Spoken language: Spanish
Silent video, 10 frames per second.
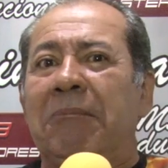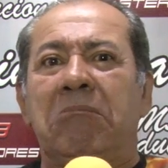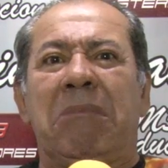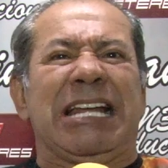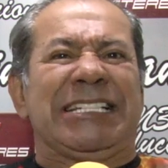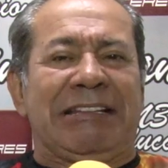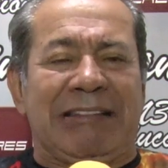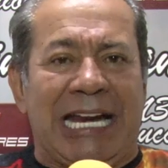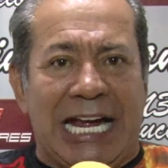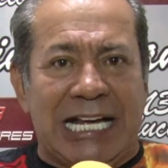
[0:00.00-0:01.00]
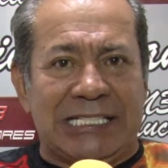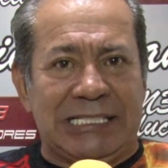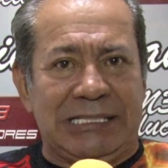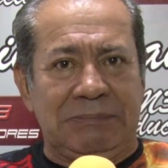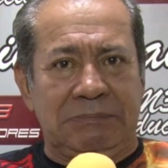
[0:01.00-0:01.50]
malas
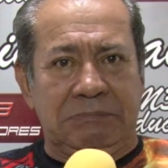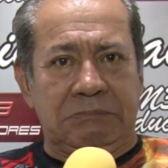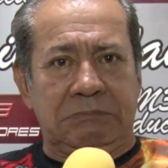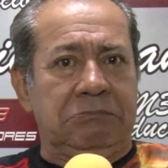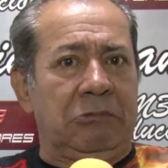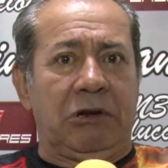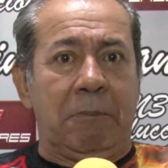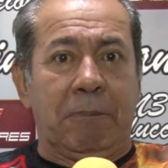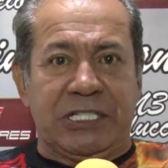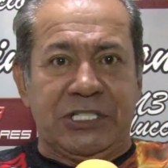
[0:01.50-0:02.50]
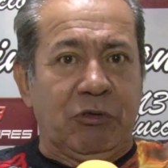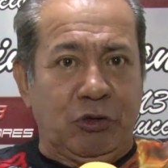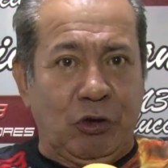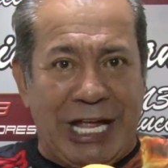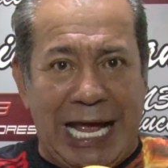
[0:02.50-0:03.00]
entregas, una imprecisión
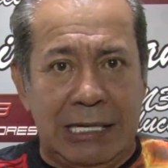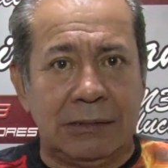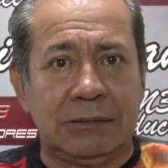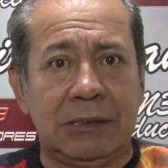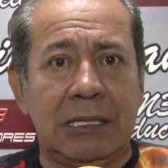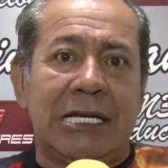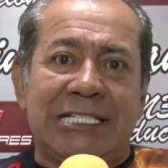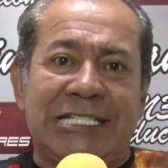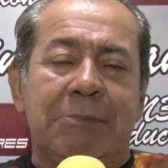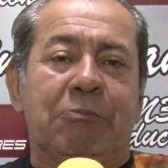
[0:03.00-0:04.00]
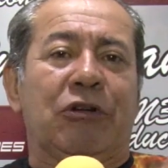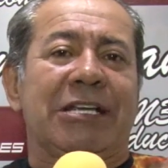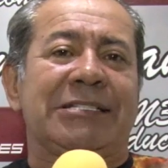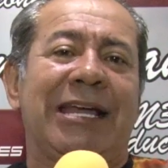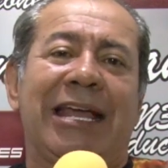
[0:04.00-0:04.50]
total. Sí,
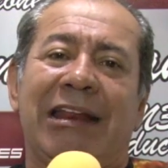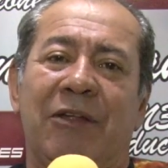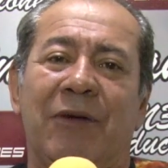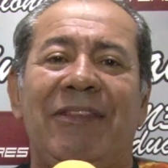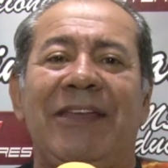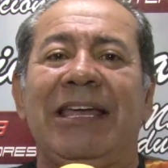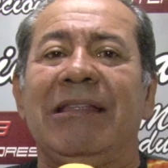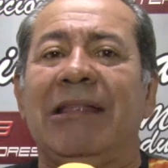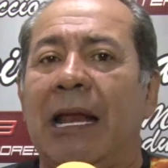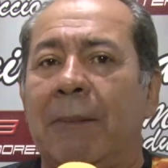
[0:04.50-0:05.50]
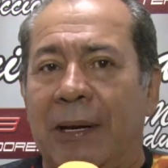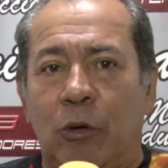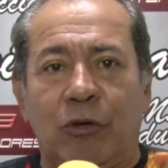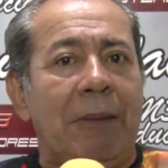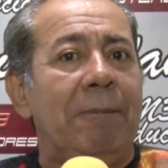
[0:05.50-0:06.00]
porque es que que el rival te quite la
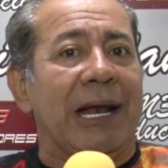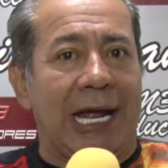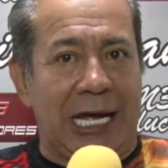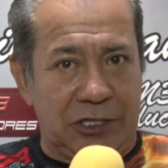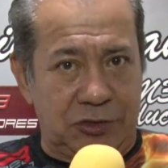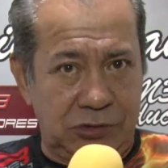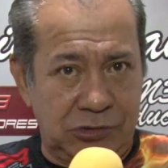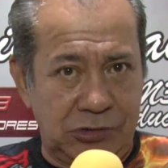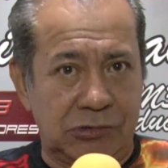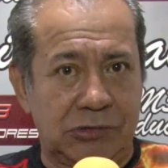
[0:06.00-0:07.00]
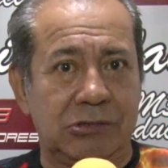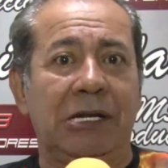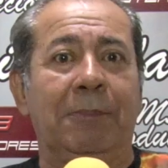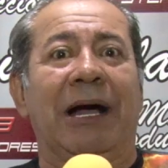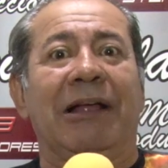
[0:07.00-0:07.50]
pelota, para eso
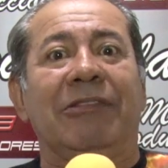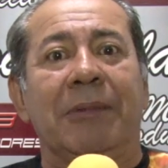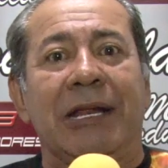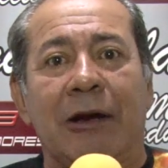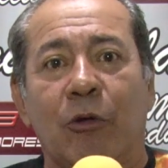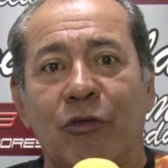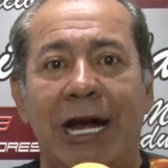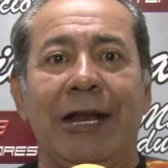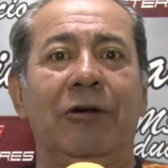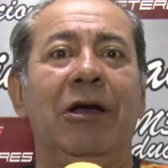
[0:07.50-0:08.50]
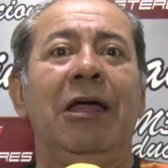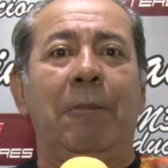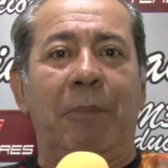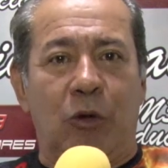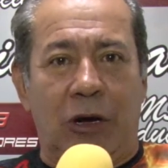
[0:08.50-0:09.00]
le pagan también al contrario.
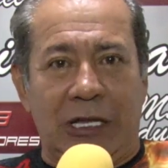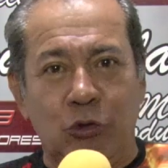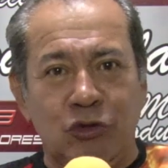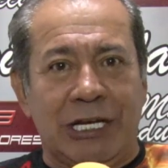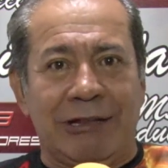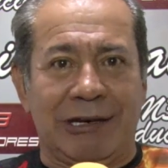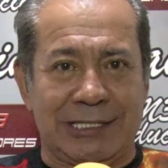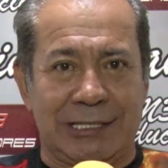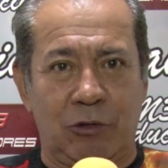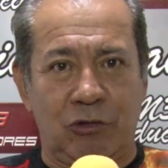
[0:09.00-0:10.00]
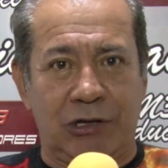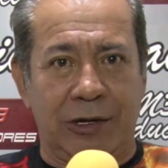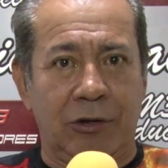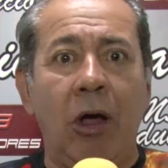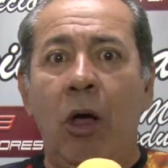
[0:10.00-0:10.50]
Pero que tú se le entregues al
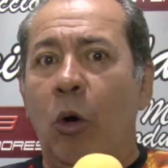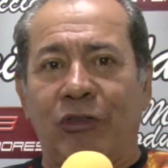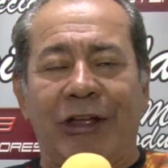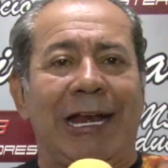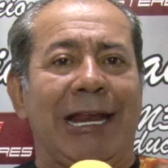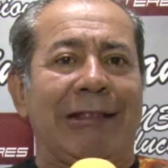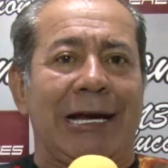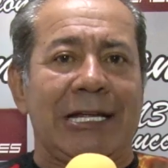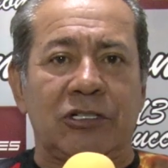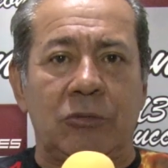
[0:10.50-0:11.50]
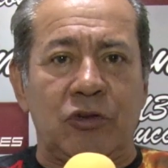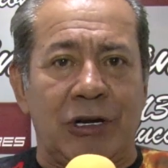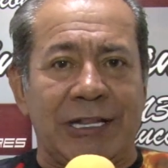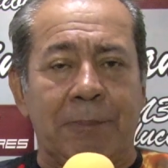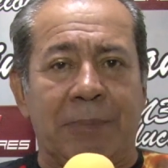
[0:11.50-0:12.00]
contrario, o tener laterales como
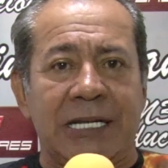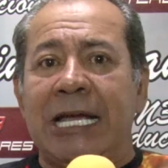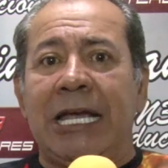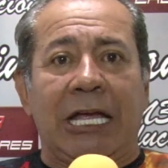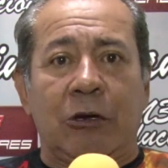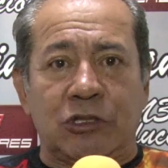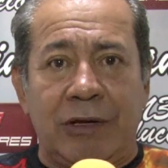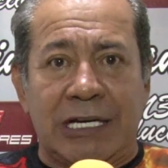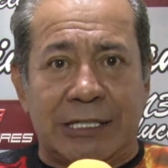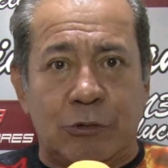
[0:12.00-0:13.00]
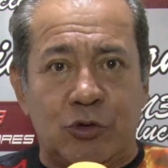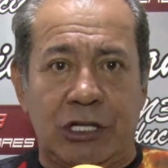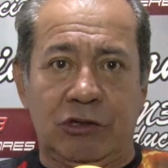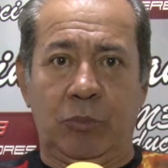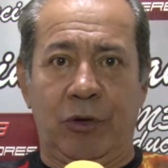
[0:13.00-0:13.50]
Jonathan Pérez que no saben hacer un
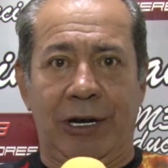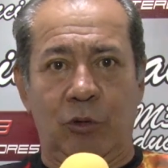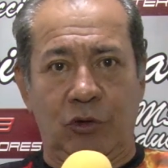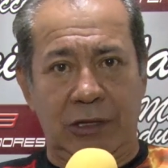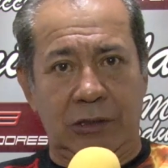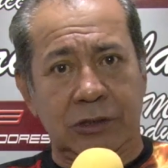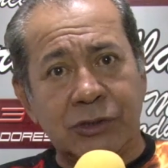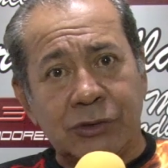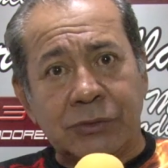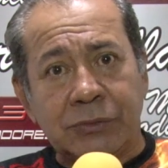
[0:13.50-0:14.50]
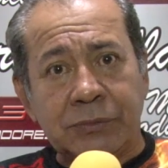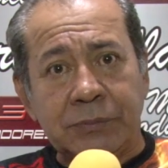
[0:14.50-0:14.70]
centro, por el amor de Dios.